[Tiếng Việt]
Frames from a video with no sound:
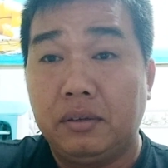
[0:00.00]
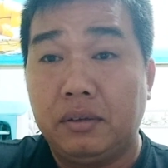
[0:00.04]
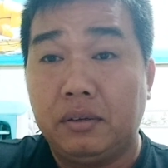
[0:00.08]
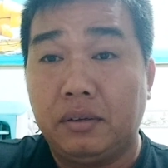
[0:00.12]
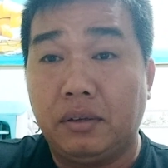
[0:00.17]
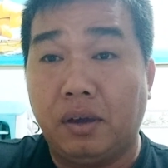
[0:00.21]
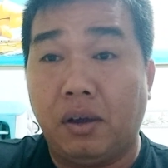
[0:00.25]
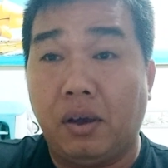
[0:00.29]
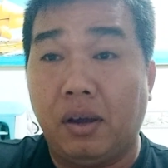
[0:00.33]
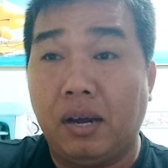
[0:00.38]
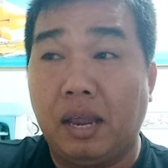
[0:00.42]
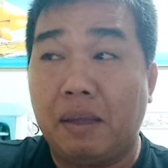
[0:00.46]

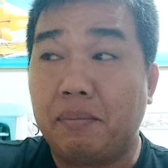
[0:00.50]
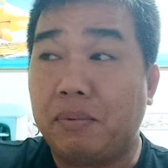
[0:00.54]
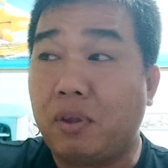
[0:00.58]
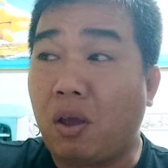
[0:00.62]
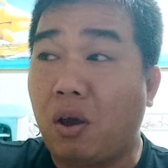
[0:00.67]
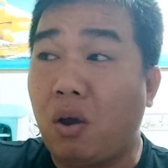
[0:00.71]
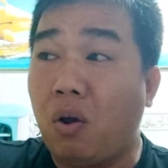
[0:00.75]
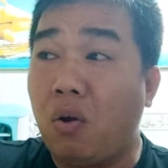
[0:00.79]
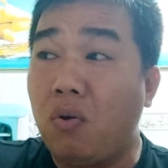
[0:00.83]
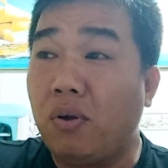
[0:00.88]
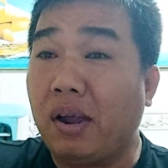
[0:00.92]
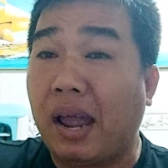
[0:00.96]
rồi anh em
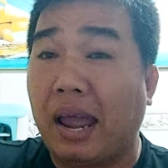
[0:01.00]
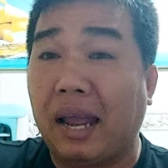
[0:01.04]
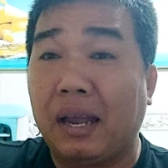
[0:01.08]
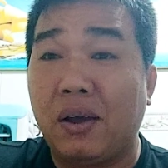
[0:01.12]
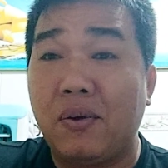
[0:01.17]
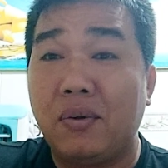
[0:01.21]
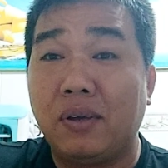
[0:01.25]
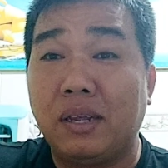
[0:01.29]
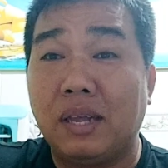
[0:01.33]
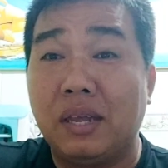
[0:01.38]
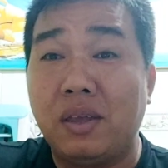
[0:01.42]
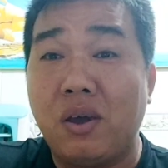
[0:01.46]
cho uống ăn
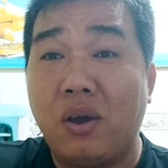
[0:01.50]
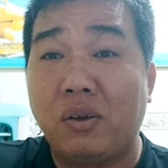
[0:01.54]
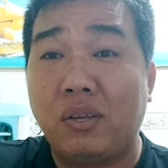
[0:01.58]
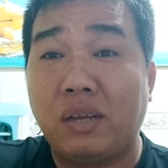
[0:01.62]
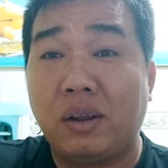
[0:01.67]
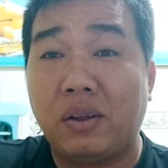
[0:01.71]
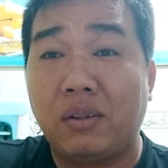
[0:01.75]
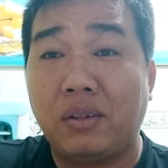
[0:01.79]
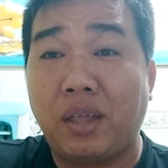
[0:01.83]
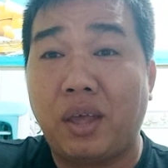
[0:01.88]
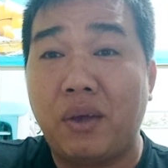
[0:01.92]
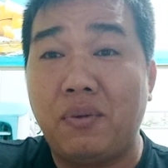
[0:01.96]
uống gì vô
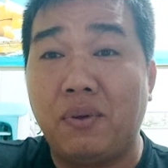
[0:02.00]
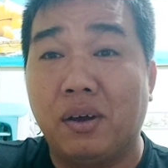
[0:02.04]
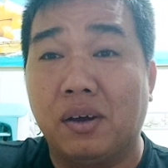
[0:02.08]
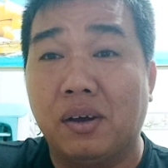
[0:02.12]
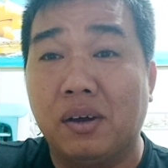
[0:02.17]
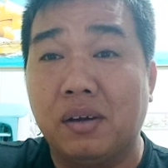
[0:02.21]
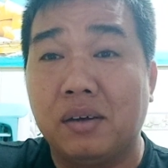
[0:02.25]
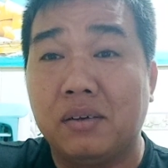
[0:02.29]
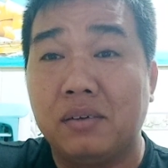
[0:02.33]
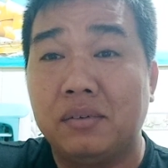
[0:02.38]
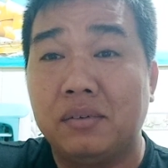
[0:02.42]
sao nó tiêu được